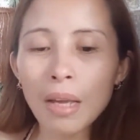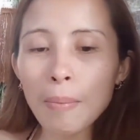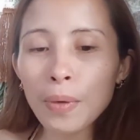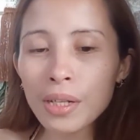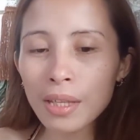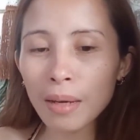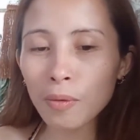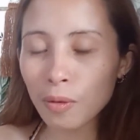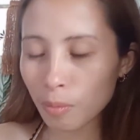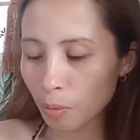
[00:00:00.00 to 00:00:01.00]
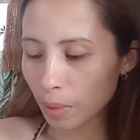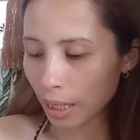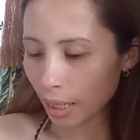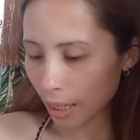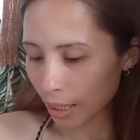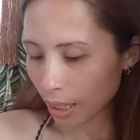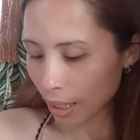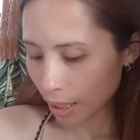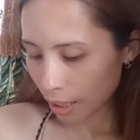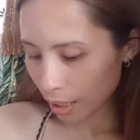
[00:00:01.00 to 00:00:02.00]
First time kong bumili.
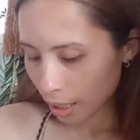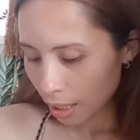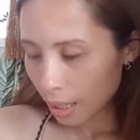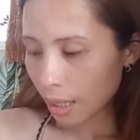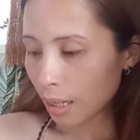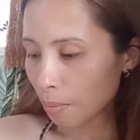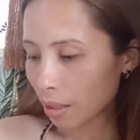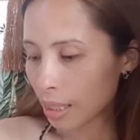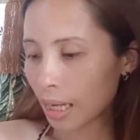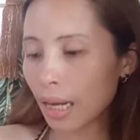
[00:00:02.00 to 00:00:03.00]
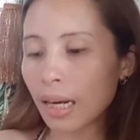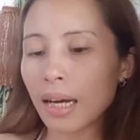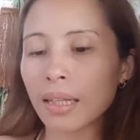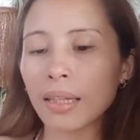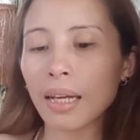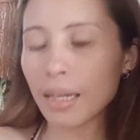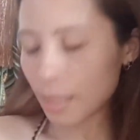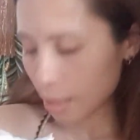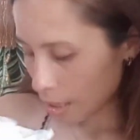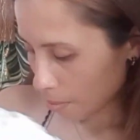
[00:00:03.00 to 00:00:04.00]
Ayan. Lima sila lahat
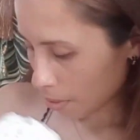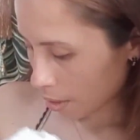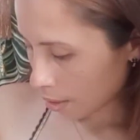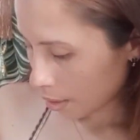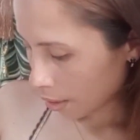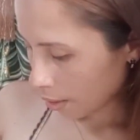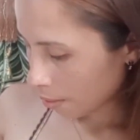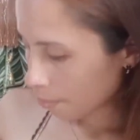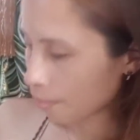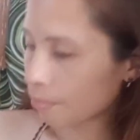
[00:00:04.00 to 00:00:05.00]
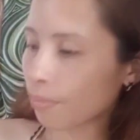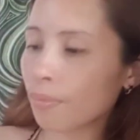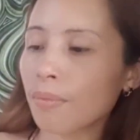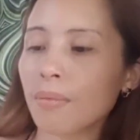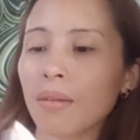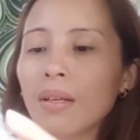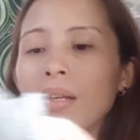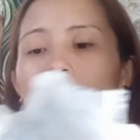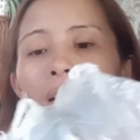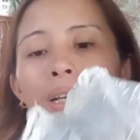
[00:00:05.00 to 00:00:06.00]
guys. Lima. Ayan.
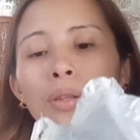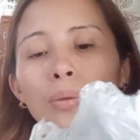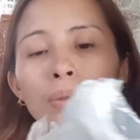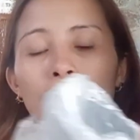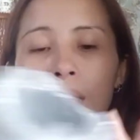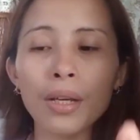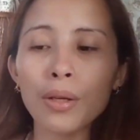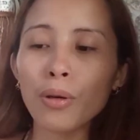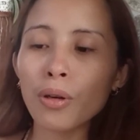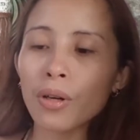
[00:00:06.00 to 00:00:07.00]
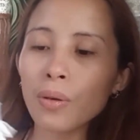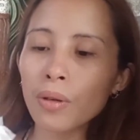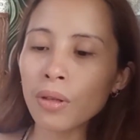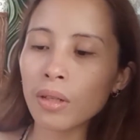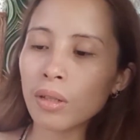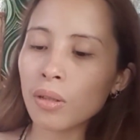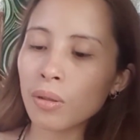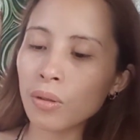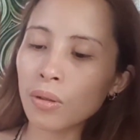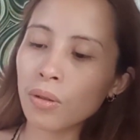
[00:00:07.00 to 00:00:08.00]
Ito, isa yon
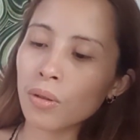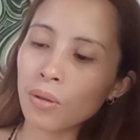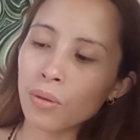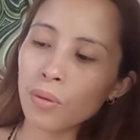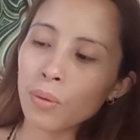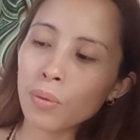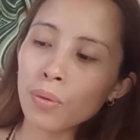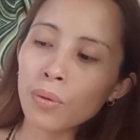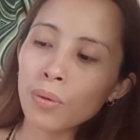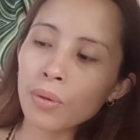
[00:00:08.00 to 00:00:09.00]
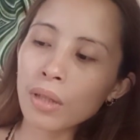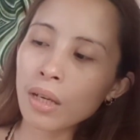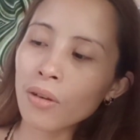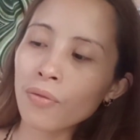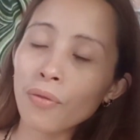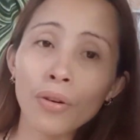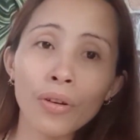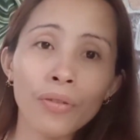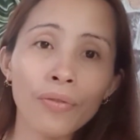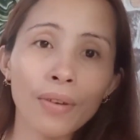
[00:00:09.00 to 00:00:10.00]
2, 3,
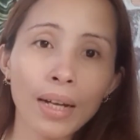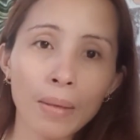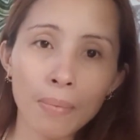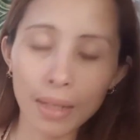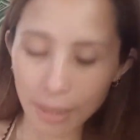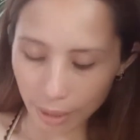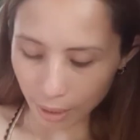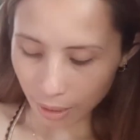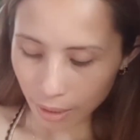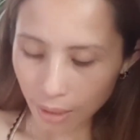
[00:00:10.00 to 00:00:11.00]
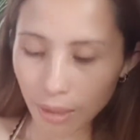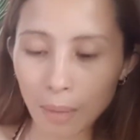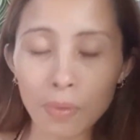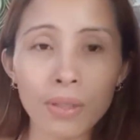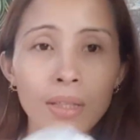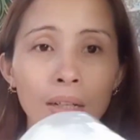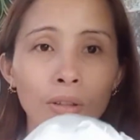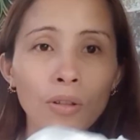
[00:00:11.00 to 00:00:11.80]
4, 5. Ayan. Tapos, sakto